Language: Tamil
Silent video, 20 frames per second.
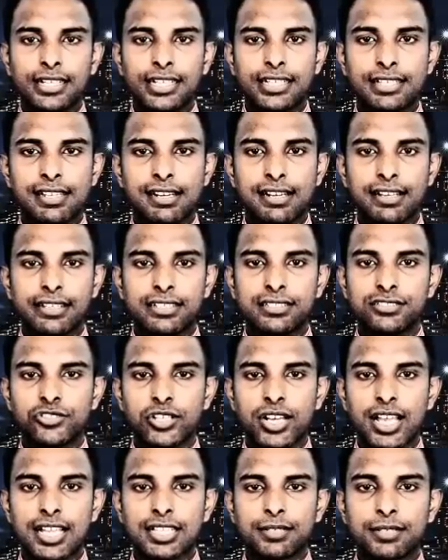இந்த நிலையில்
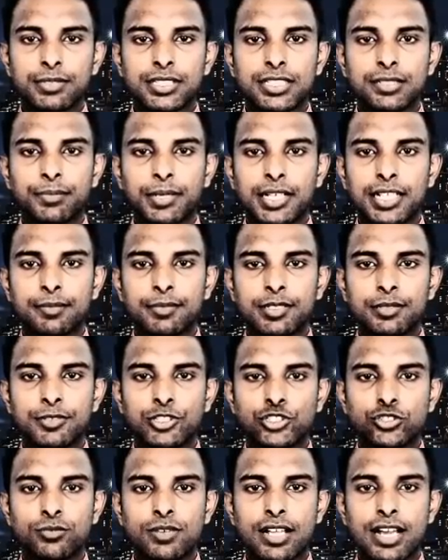ஜனாதிபதி பிரதமர்
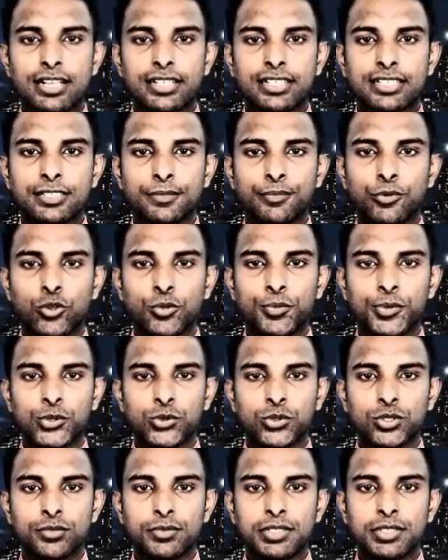மற்றும் நாட்டிற்கு பொறுப்பு
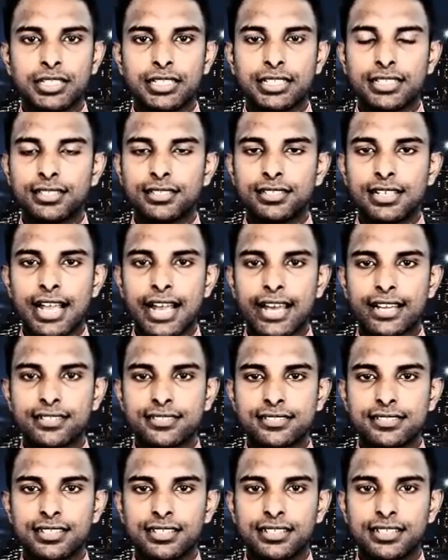கூற வேண்டிய
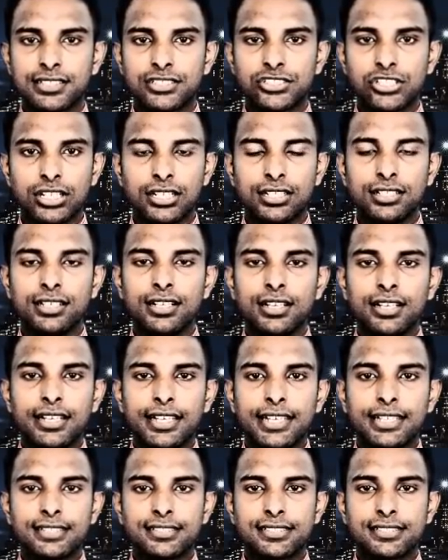அரசியல் கட்சிகள்
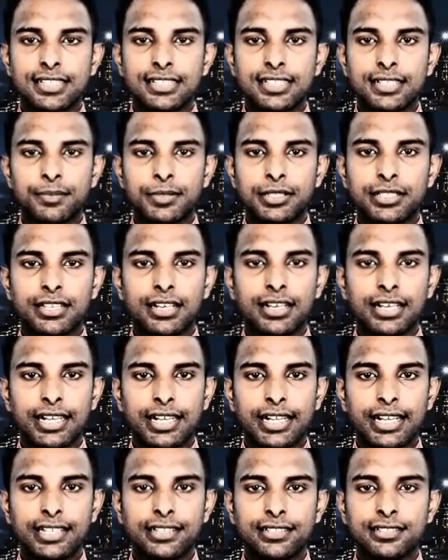இந்த சந்தர்ப்பத்தில்
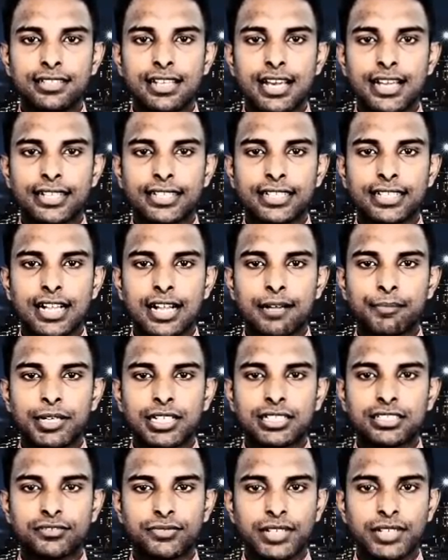இணைந்து நாட்டை
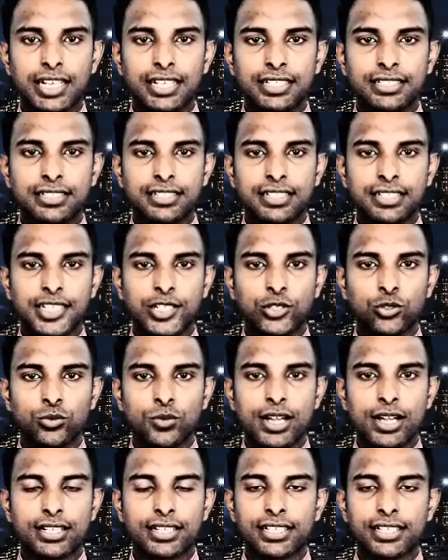காப்பாற்ற வேலை திட்டத்தை
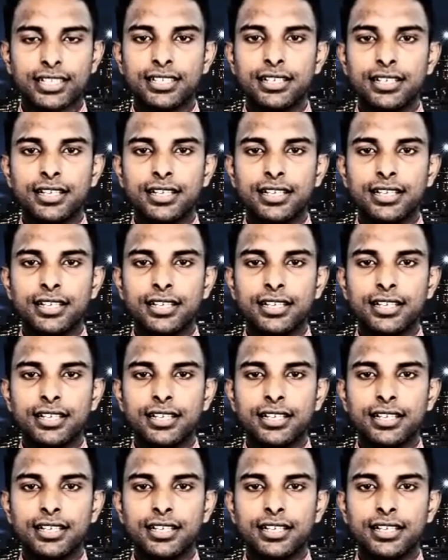உருவாக்கி